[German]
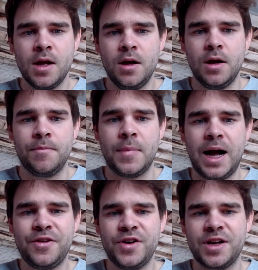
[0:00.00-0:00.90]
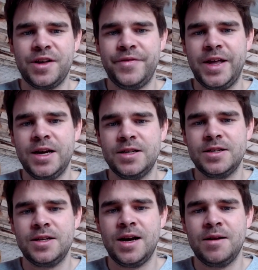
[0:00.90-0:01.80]
Ähm, Aqua
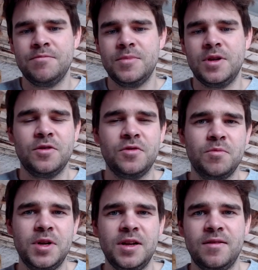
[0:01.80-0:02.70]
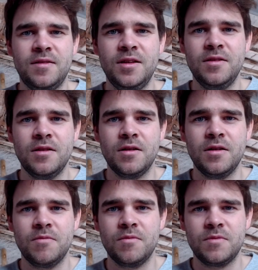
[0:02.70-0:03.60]
gewährt, die haben ist auch so
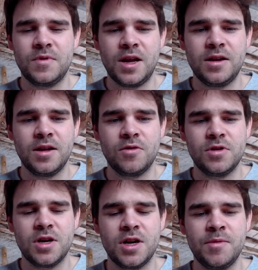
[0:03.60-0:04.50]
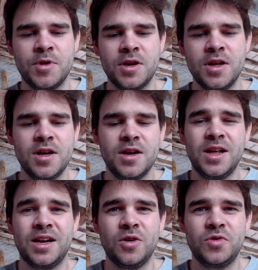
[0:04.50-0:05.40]
Medizintechnikunternehmen, die
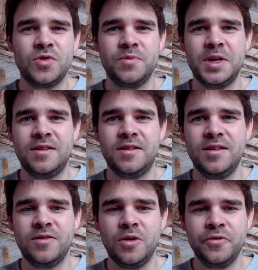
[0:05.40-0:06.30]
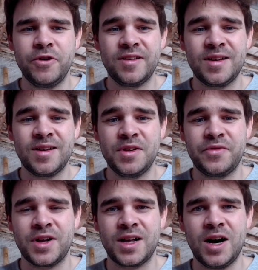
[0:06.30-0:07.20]
hatten auch so Medizinsoftware, das haben sie jetzt
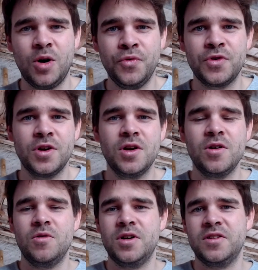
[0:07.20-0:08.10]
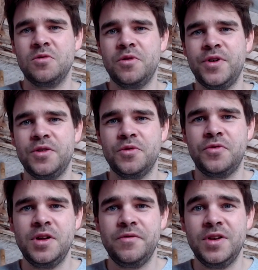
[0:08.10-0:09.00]
verkauft und das ist ungefähr so
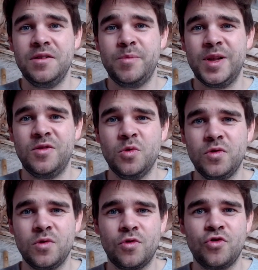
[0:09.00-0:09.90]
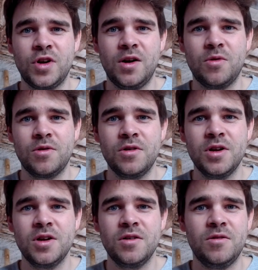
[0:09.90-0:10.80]
viel wie diese Pensionsrückstellungen
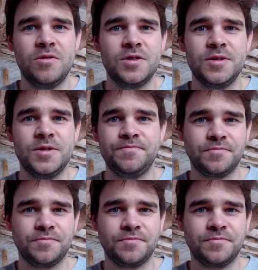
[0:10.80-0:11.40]
und ähm,